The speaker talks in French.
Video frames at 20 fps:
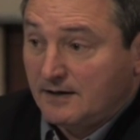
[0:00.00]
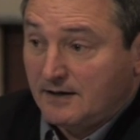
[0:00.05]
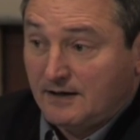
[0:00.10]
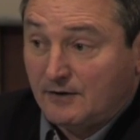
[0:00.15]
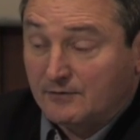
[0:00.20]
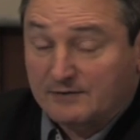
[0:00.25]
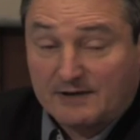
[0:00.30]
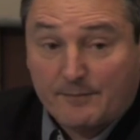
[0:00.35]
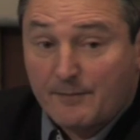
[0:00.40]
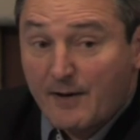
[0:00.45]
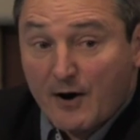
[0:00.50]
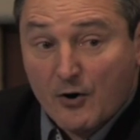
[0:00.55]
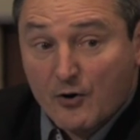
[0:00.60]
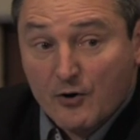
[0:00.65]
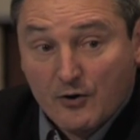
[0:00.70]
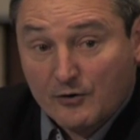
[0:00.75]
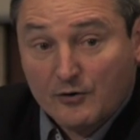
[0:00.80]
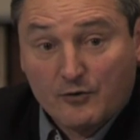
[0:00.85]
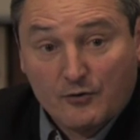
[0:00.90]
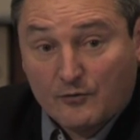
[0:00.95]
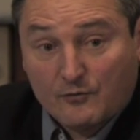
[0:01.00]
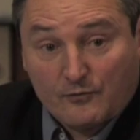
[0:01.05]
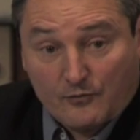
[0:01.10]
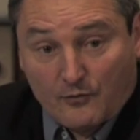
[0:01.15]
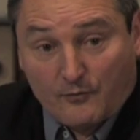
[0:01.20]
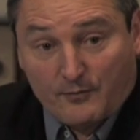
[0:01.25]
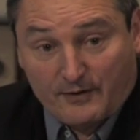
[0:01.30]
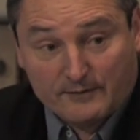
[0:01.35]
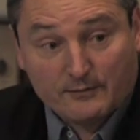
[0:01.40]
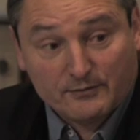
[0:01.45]
Et on n'a pas encore
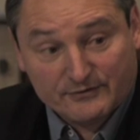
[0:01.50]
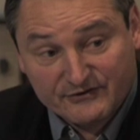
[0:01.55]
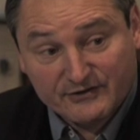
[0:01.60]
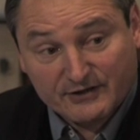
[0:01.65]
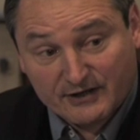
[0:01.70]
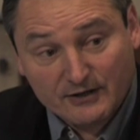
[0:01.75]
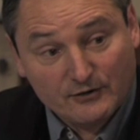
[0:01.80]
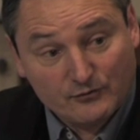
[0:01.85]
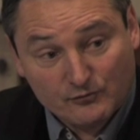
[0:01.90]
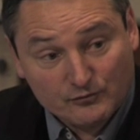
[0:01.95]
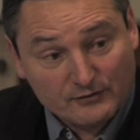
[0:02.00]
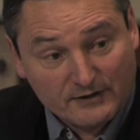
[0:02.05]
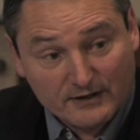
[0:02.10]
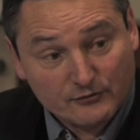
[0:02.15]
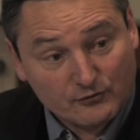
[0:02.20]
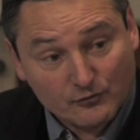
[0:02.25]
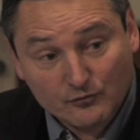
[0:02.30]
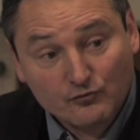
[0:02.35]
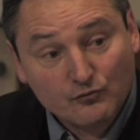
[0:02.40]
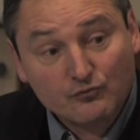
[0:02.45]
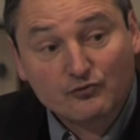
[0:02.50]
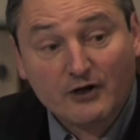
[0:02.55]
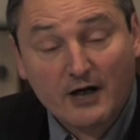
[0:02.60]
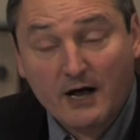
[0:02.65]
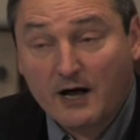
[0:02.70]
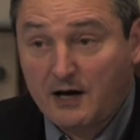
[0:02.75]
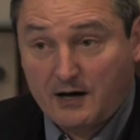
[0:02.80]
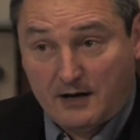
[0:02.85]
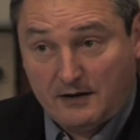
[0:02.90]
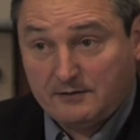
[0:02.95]
complètement tiré toutes les leçons de tout
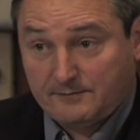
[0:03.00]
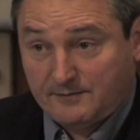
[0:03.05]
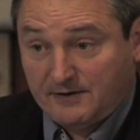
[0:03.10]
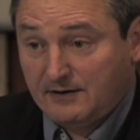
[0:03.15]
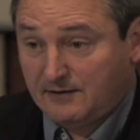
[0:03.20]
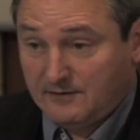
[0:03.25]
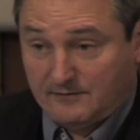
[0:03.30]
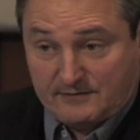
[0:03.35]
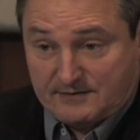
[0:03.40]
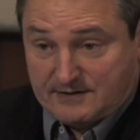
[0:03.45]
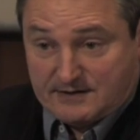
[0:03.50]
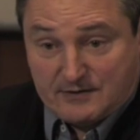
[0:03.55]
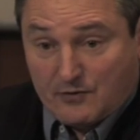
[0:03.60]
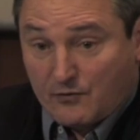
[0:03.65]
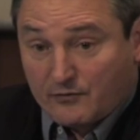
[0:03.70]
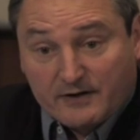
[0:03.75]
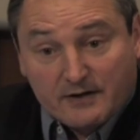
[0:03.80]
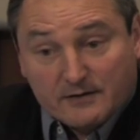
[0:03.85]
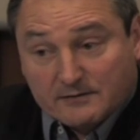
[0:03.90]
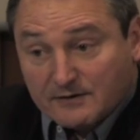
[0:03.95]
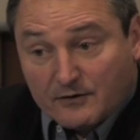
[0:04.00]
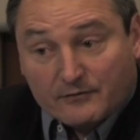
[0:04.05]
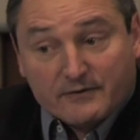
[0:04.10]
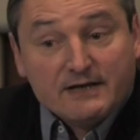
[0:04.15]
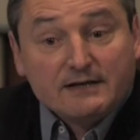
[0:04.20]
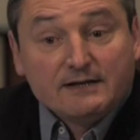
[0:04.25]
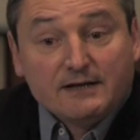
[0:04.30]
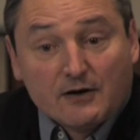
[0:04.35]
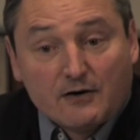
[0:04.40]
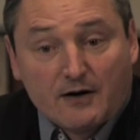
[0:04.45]
ça. Hein. mais on est, on
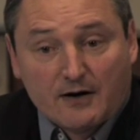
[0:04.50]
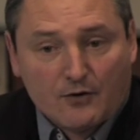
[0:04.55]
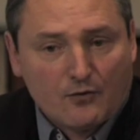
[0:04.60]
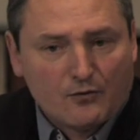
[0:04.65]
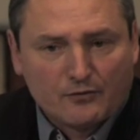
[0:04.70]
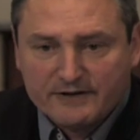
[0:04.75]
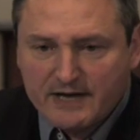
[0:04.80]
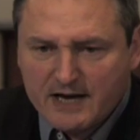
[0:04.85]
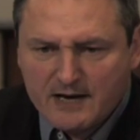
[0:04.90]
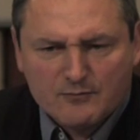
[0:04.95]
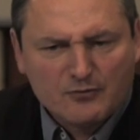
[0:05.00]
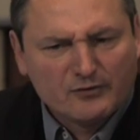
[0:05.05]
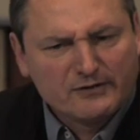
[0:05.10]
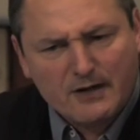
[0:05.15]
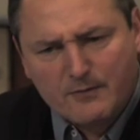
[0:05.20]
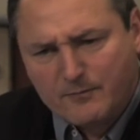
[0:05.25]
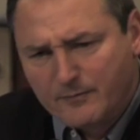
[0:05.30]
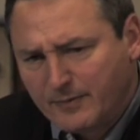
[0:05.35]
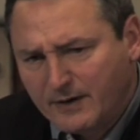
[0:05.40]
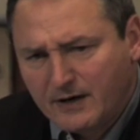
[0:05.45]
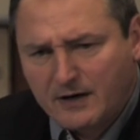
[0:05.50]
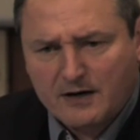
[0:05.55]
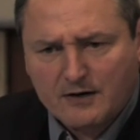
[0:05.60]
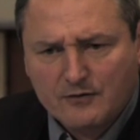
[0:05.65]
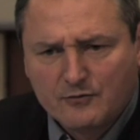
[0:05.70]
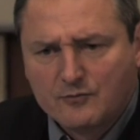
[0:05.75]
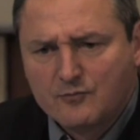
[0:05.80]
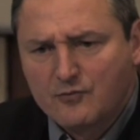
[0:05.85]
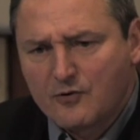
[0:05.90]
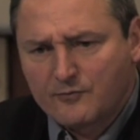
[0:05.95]
est dedans. Alors on aime, on n'aime pas.
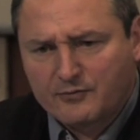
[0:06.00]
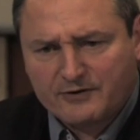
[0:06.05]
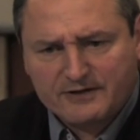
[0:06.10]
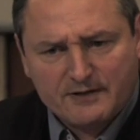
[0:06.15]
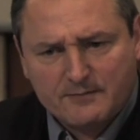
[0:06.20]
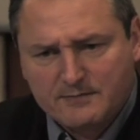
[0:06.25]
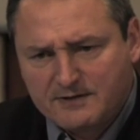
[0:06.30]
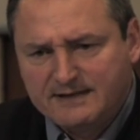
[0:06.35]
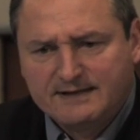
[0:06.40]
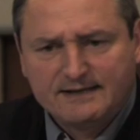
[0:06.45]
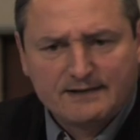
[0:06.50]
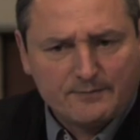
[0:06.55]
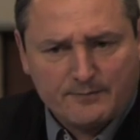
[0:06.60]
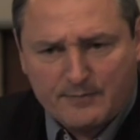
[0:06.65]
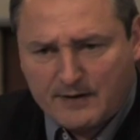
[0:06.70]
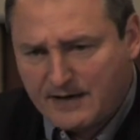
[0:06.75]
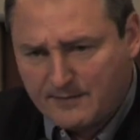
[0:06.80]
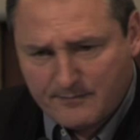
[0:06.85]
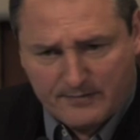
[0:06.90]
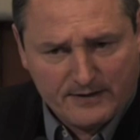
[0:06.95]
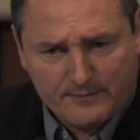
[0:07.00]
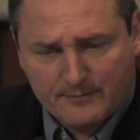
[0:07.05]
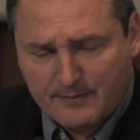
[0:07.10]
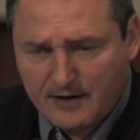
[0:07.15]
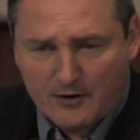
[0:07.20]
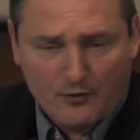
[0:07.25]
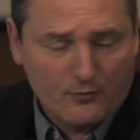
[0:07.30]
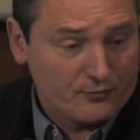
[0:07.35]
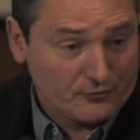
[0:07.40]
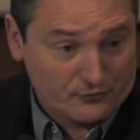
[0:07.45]
Le mot employabilité plaît, plaît
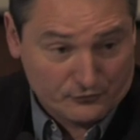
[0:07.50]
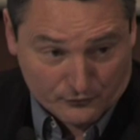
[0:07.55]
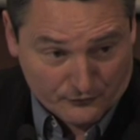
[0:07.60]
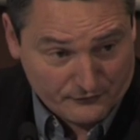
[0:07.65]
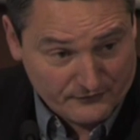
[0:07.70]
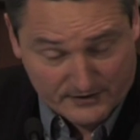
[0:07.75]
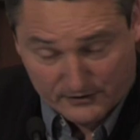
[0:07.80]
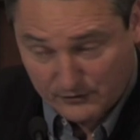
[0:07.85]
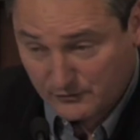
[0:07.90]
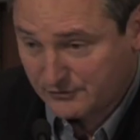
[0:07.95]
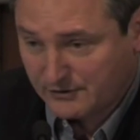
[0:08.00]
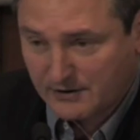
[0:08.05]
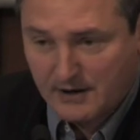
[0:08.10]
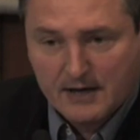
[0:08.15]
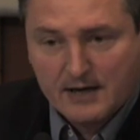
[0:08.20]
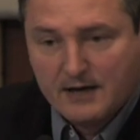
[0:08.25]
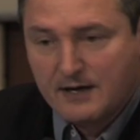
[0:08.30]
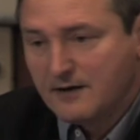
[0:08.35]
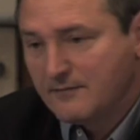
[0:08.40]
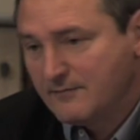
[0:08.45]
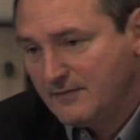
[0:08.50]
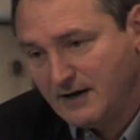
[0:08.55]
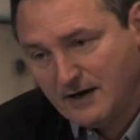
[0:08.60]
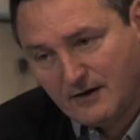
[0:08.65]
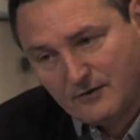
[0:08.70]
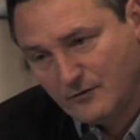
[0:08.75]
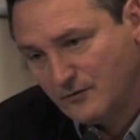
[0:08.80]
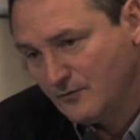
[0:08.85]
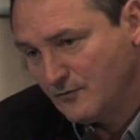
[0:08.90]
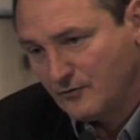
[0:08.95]
pas. On peut en trouver un autre.
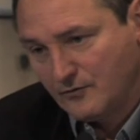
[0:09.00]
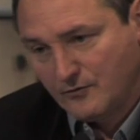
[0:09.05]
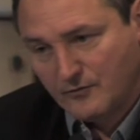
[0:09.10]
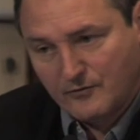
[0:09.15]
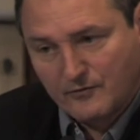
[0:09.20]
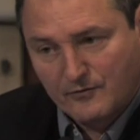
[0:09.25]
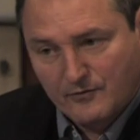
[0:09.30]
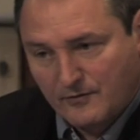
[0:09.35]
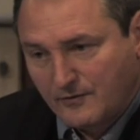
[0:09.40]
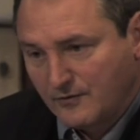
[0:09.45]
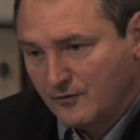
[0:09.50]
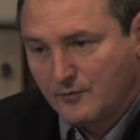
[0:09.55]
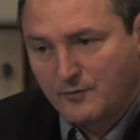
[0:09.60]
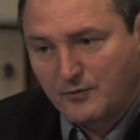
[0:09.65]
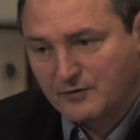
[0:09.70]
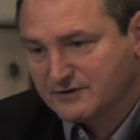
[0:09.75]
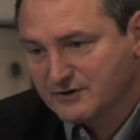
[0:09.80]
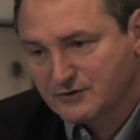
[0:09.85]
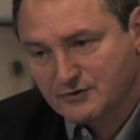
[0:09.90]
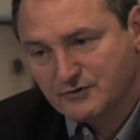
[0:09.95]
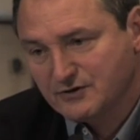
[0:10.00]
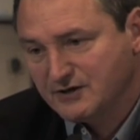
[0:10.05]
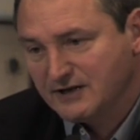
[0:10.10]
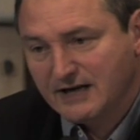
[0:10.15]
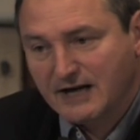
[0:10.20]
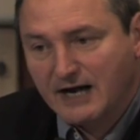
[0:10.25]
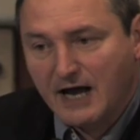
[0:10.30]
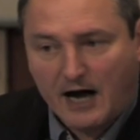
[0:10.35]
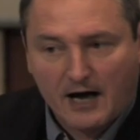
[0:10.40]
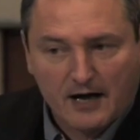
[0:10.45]
Mais le, processus,
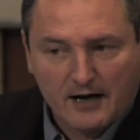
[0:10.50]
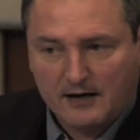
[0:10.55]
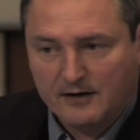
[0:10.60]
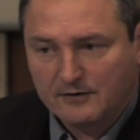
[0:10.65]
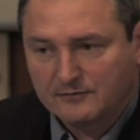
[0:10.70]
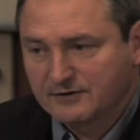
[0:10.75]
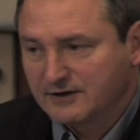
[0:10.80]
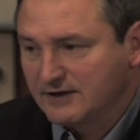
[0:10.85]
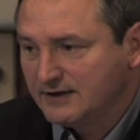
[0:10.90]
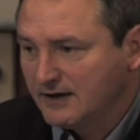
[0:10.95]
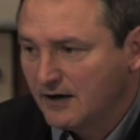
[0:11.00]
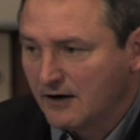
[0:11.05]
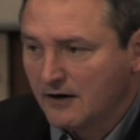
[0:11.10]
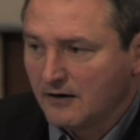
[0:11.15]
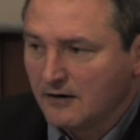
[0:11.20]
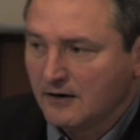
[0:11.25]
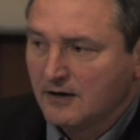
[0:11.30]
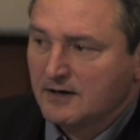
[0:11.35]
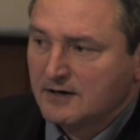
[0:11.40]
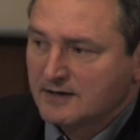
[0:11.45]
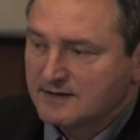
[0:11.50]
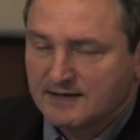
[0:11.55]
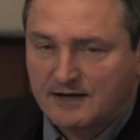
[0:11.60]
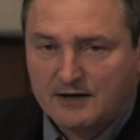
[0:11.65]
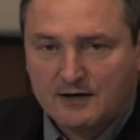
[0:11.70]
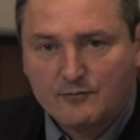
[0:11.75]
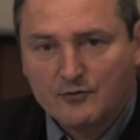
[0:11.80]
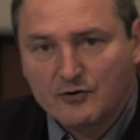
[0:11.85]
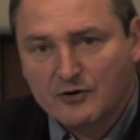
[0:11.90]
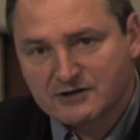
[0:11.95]
il est là. Hein. on est dedans. C'est
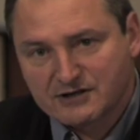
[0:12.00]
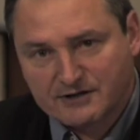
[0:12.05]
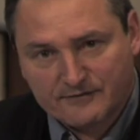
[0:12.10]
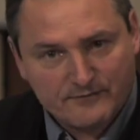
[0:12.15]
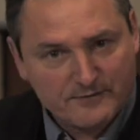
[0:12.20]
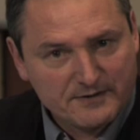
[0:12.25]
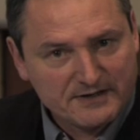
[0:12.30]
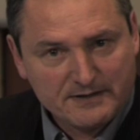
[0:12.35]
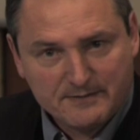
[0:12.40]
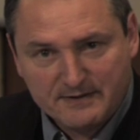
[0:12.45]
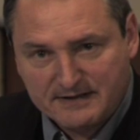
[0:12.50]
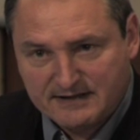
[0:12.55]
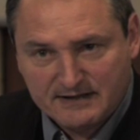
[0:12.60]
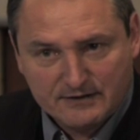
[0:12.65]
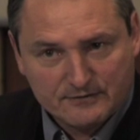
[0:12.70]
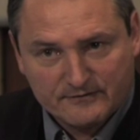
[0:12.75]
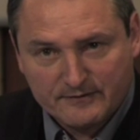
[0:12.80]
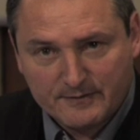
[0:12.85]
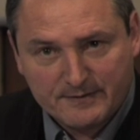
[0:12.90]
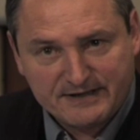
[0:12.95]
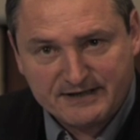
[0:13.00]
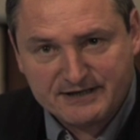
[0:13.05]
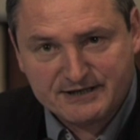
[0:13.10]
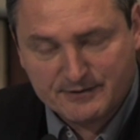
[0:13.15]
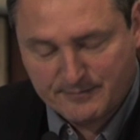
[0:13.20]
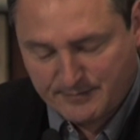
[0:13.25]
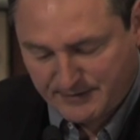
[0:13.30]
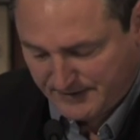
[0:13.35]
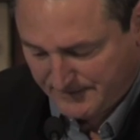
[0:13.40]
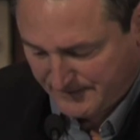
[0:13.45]
comme le réchauffement climatique, on va y
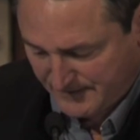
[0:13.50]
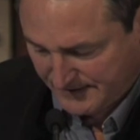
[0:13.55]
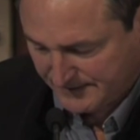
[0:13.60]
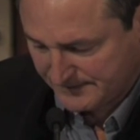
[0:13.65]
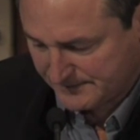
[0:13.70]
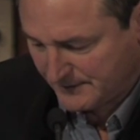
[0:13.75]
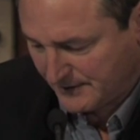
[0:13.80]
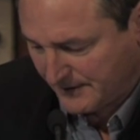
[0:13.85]
échapper. Hein.